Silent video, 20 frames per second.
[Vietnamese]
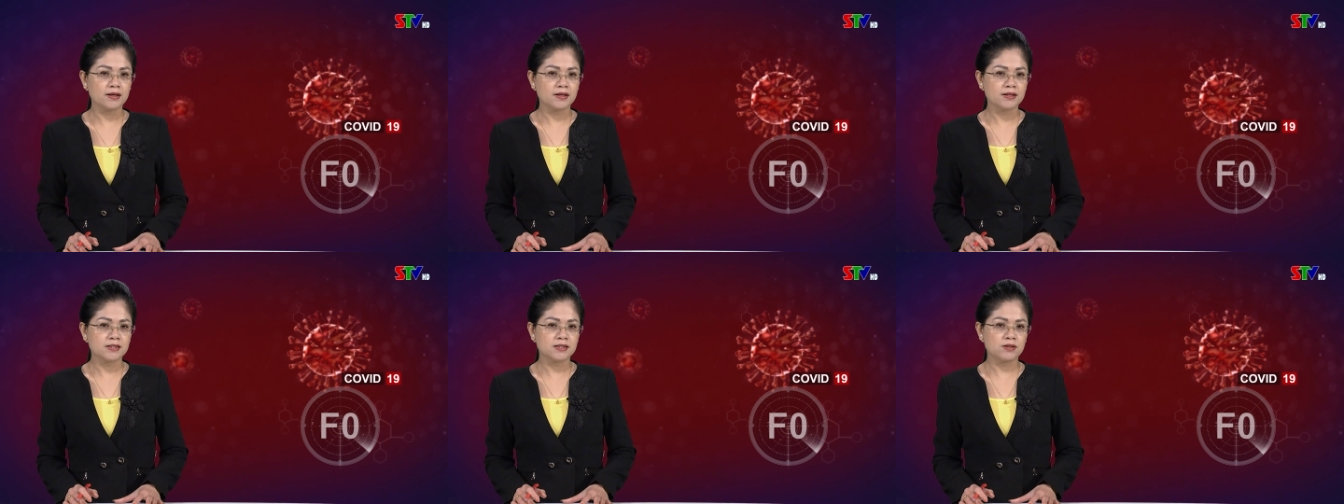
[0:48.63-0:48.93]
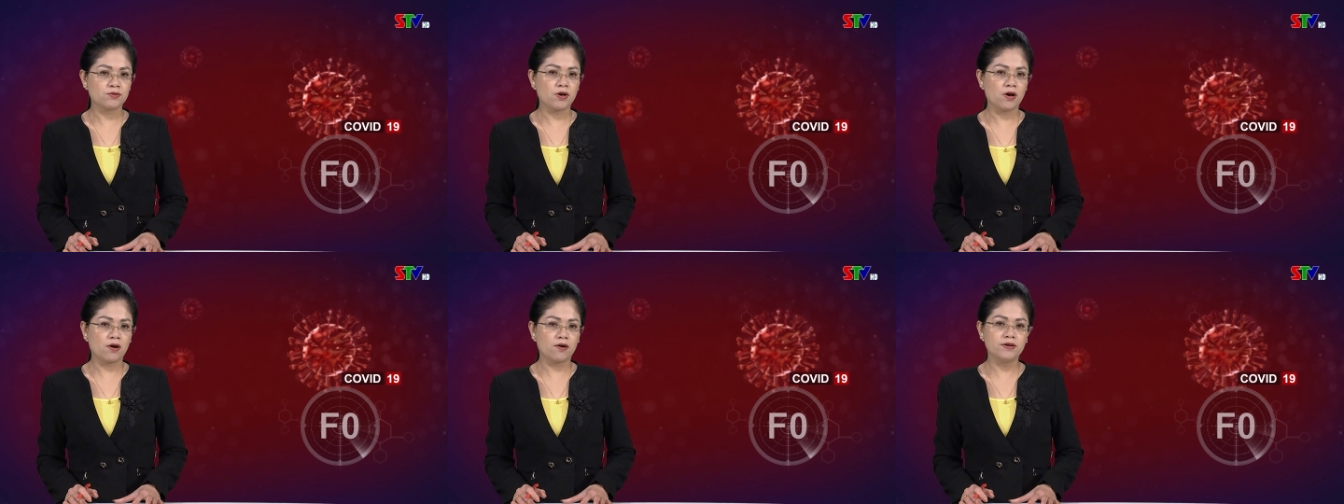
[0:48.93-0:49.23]

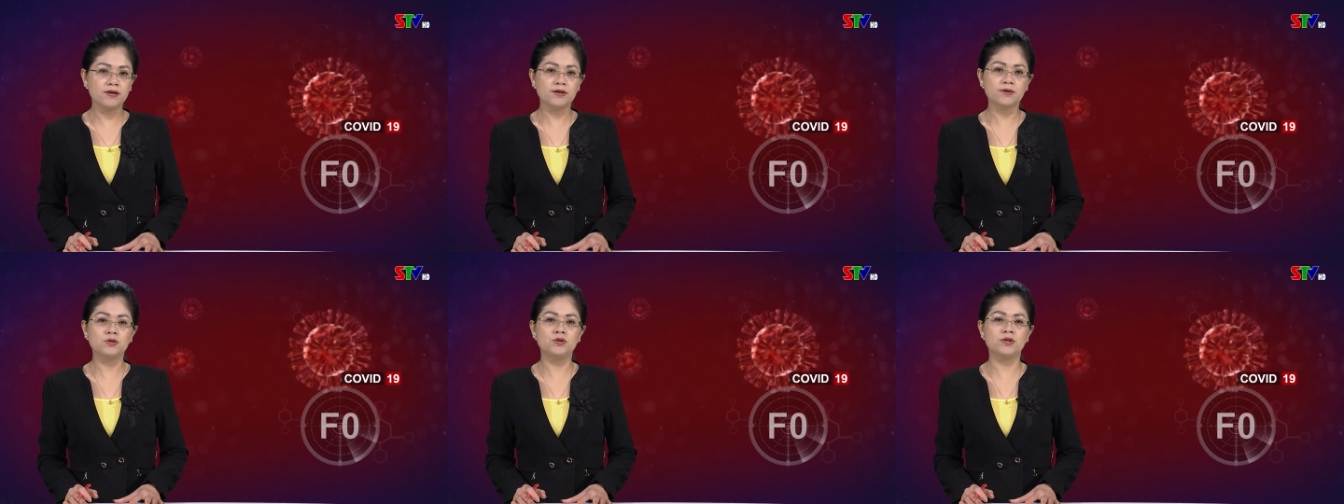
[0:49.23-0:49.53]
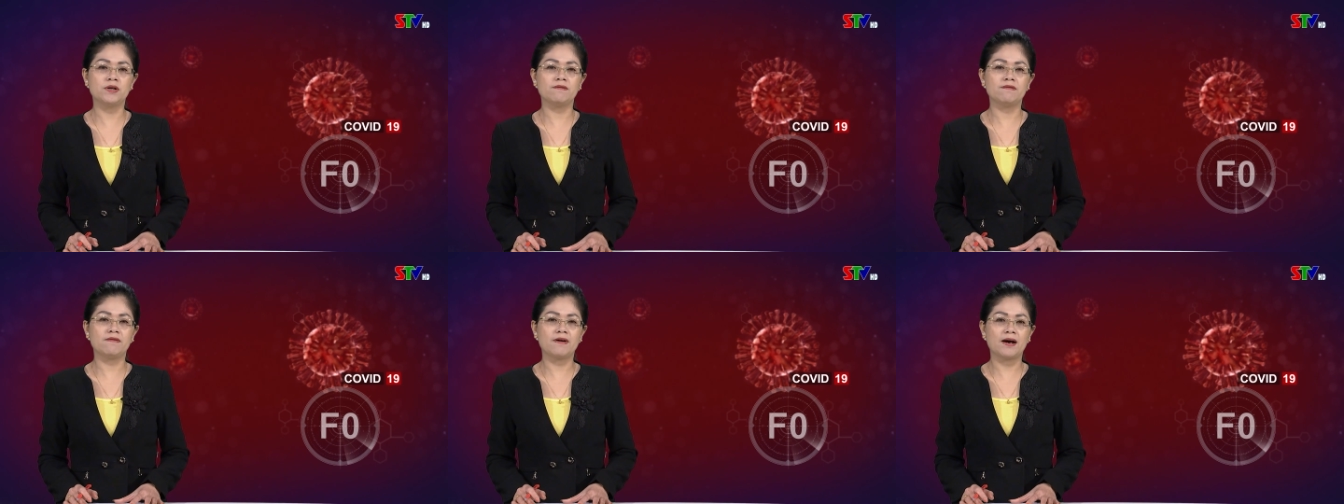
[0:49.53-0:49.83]
sau đó được
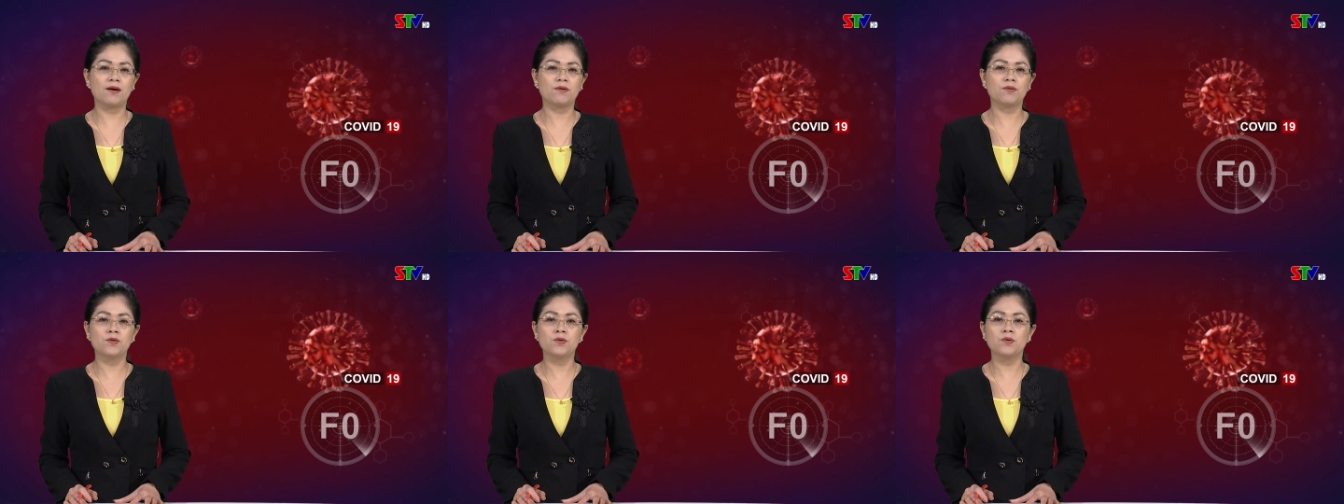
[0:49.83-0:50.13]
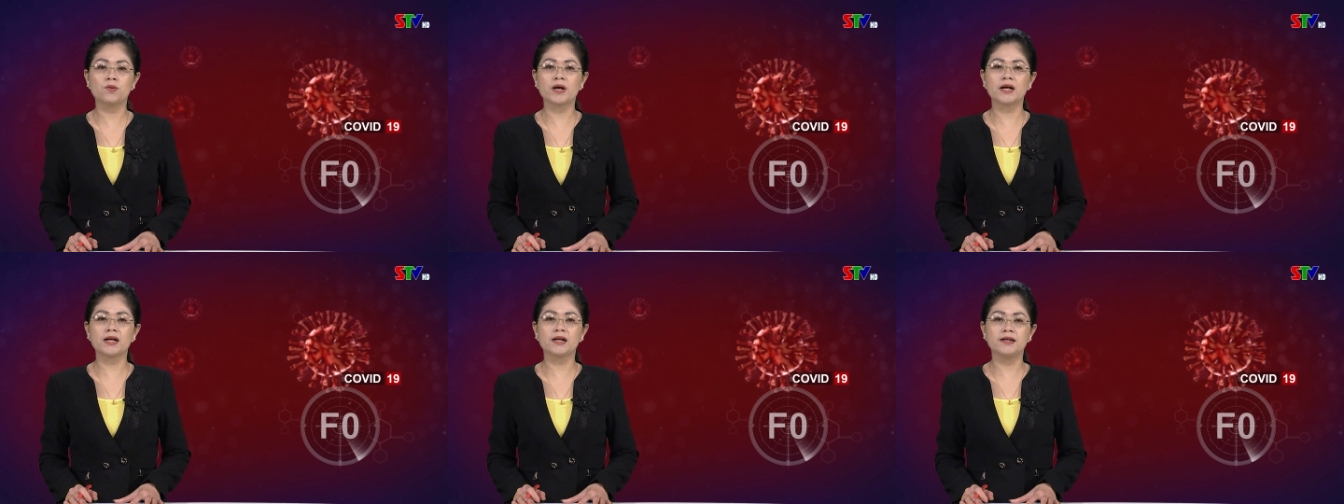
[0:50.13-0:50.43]
chuyển vào
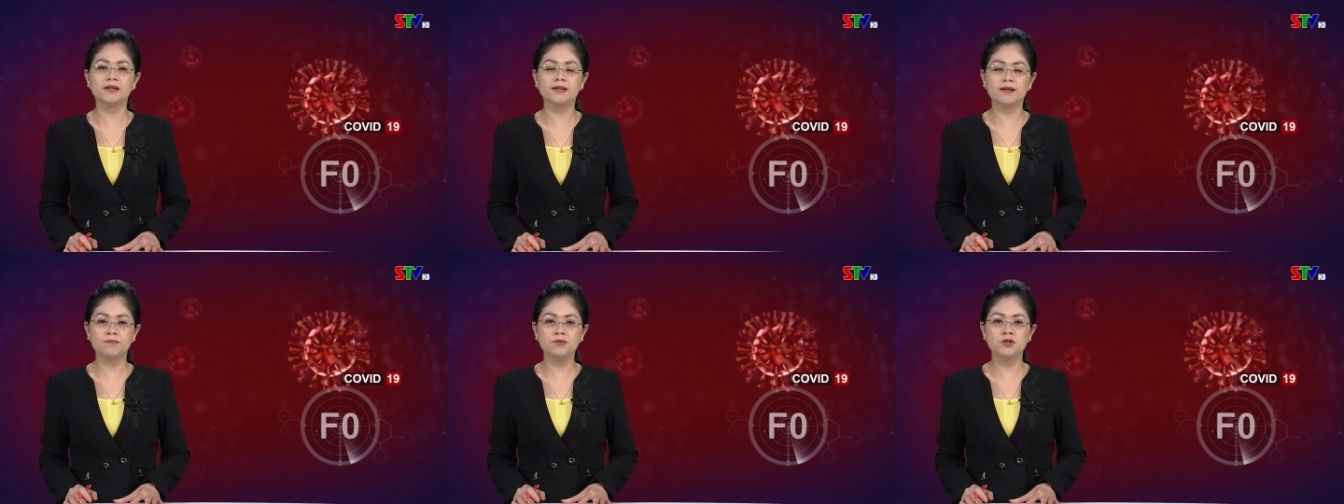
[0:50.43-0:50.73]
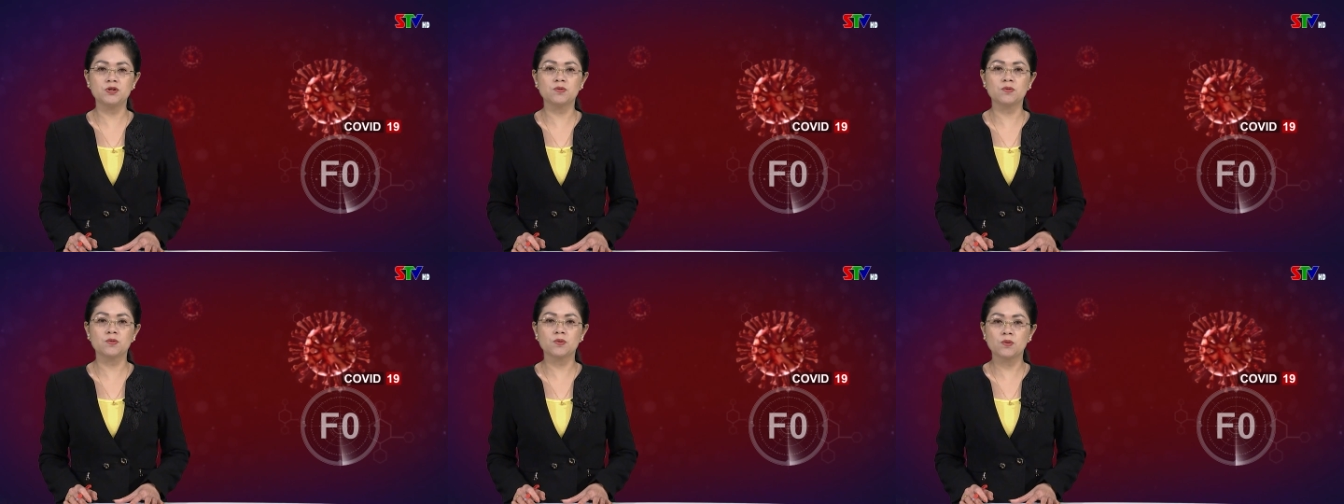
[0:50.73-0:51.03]
khu cách ly tập
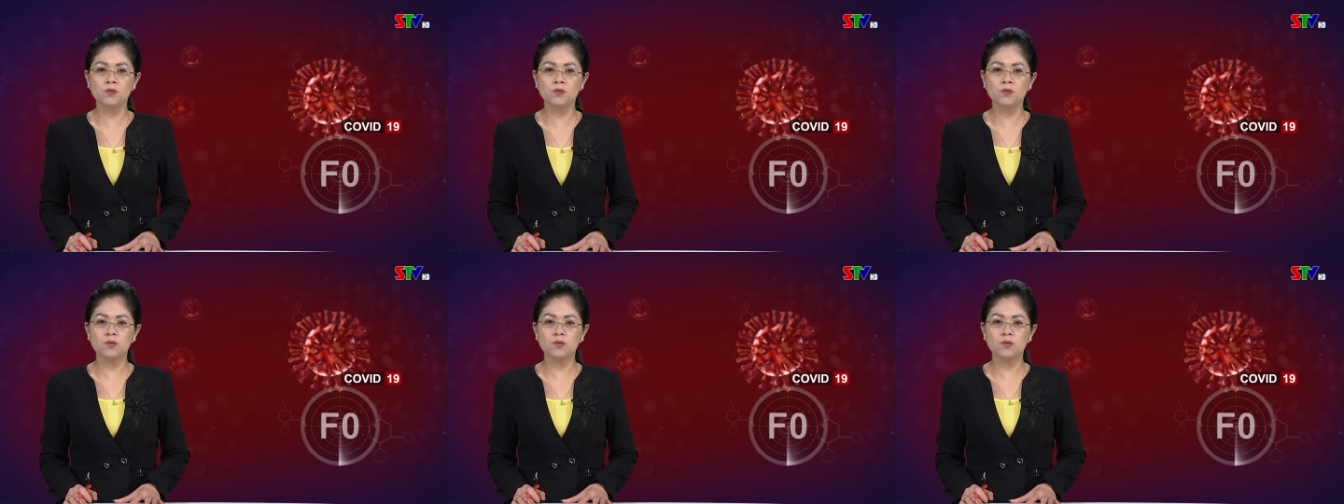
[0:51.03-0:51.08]
trung